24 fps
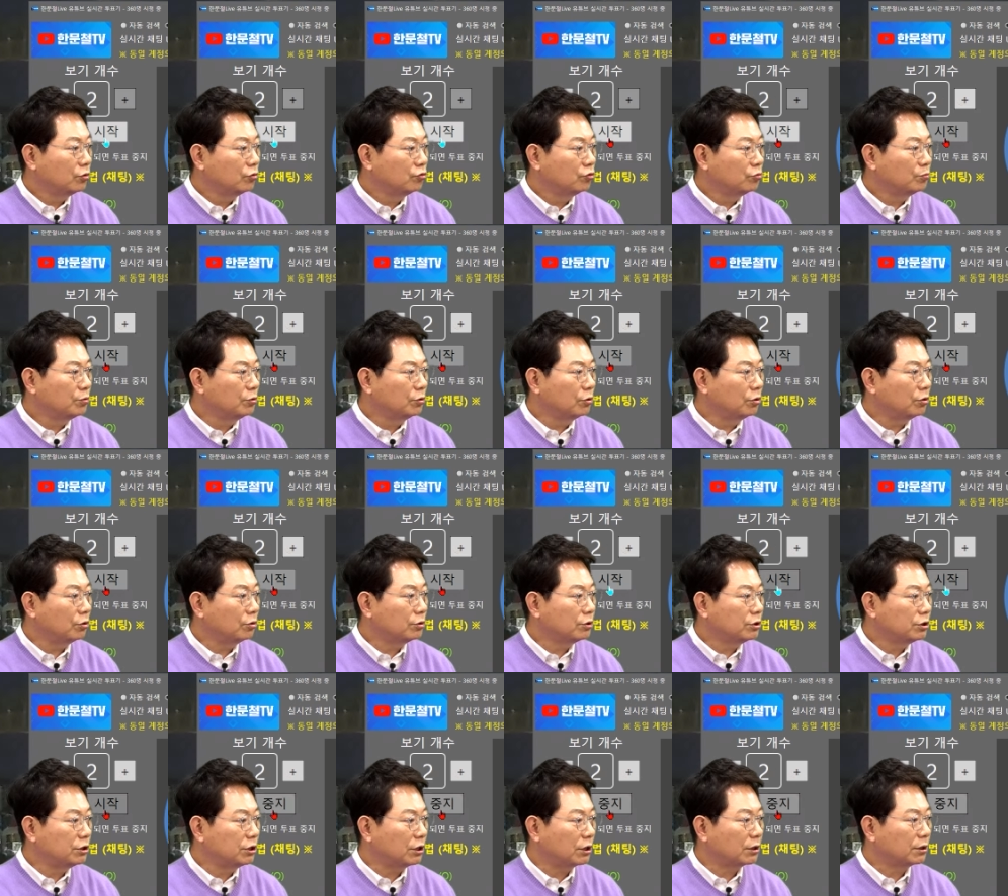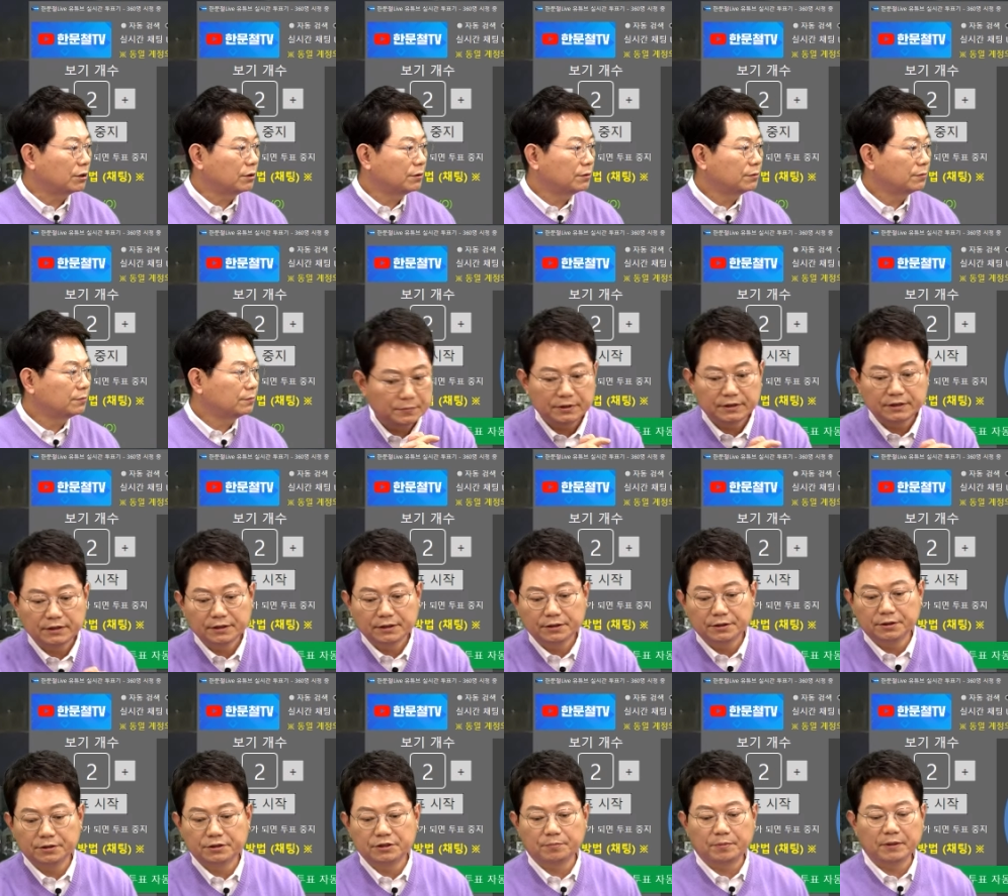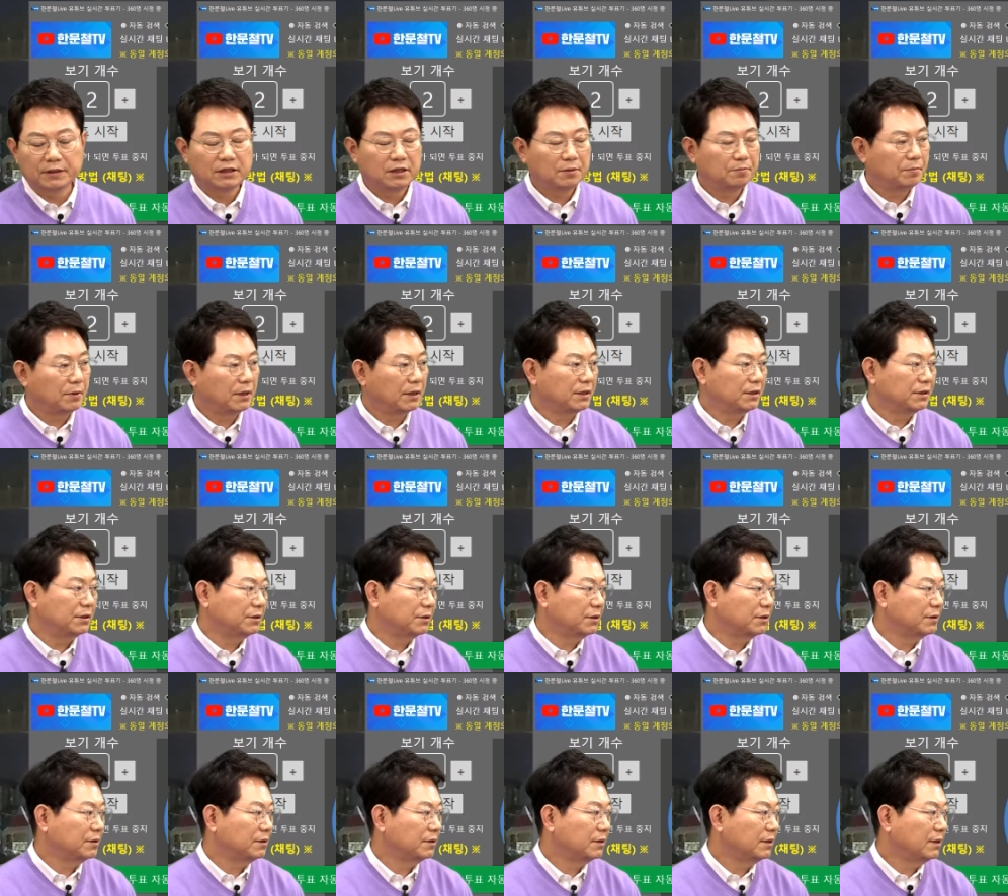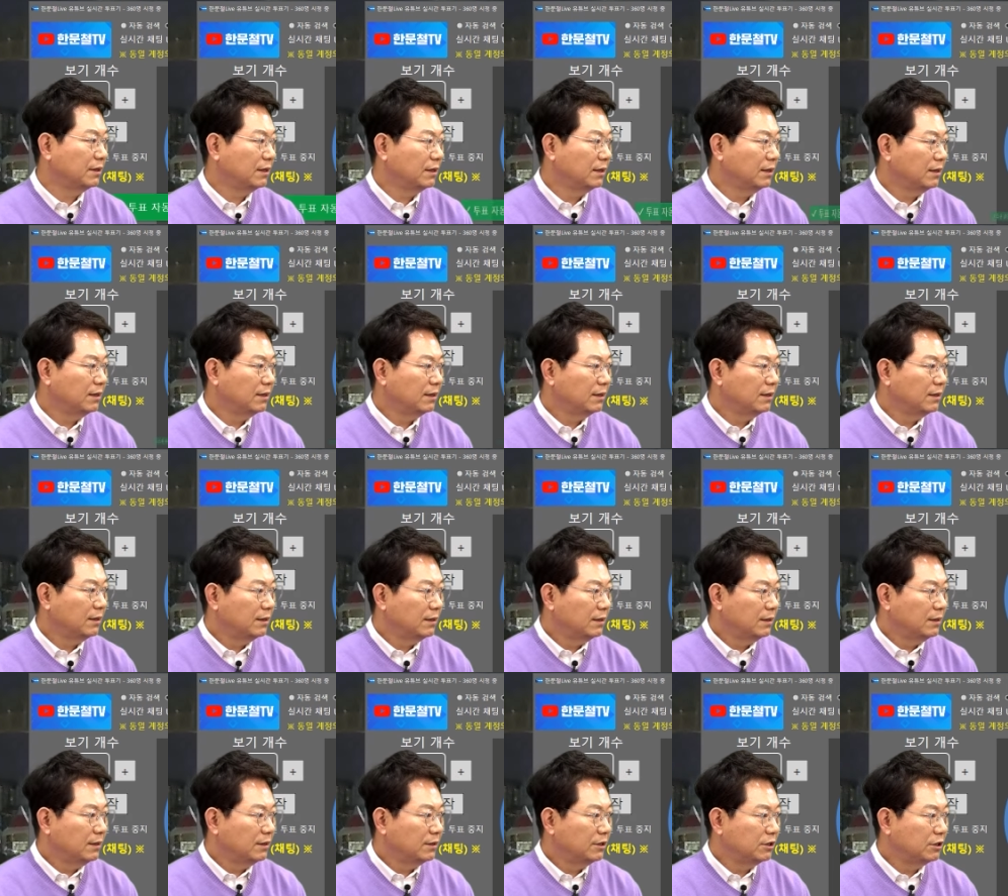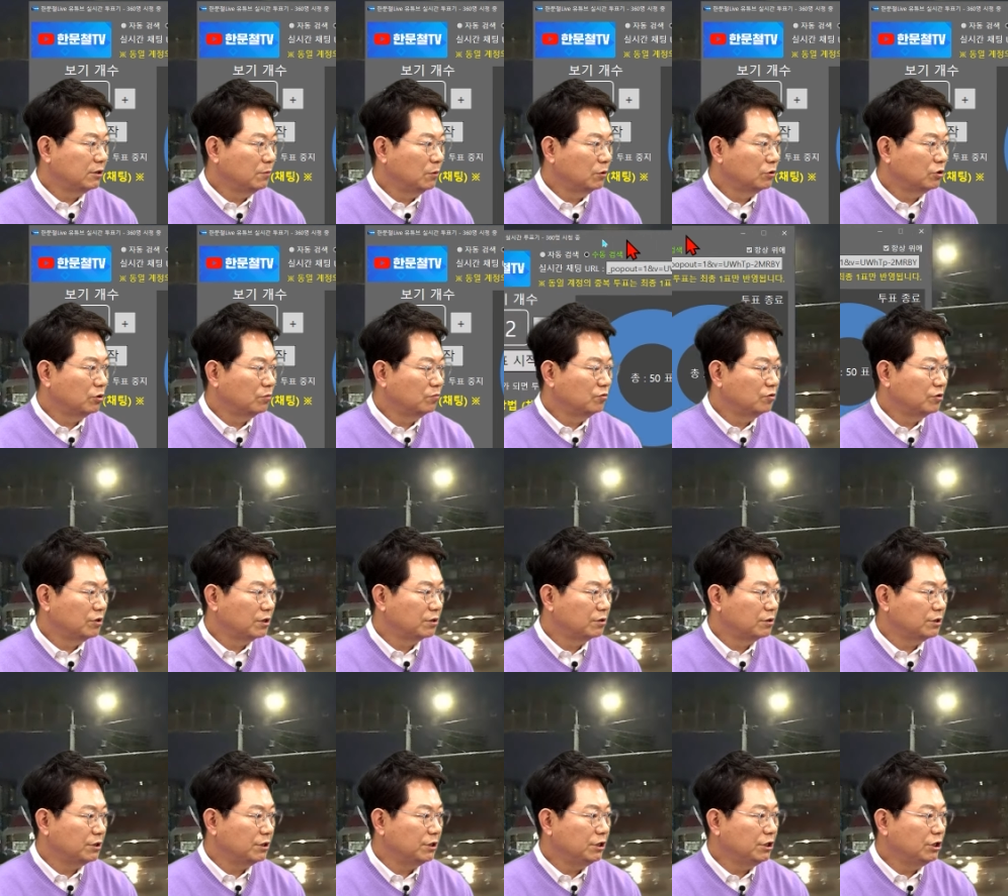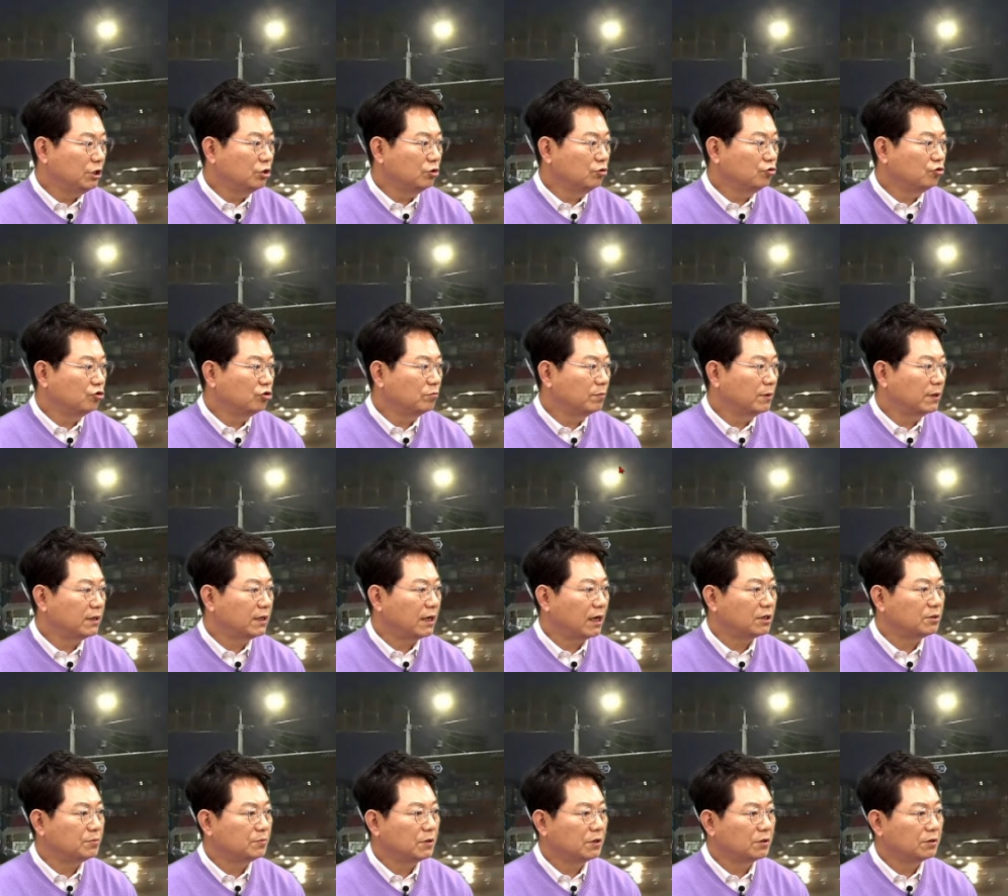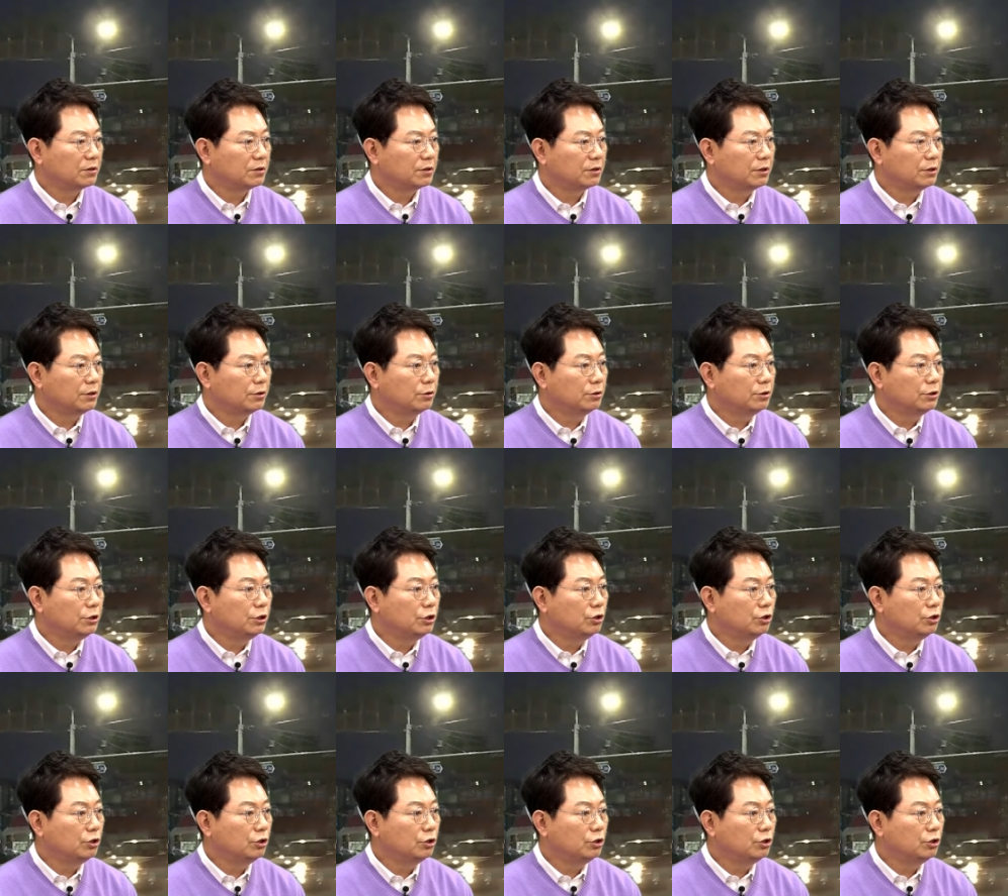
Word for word: 투표 시작. 그렇죠. 백대 빵이죠. 지금 어떤 분께서 2등 출발이 아쉽다 그러시는데 이건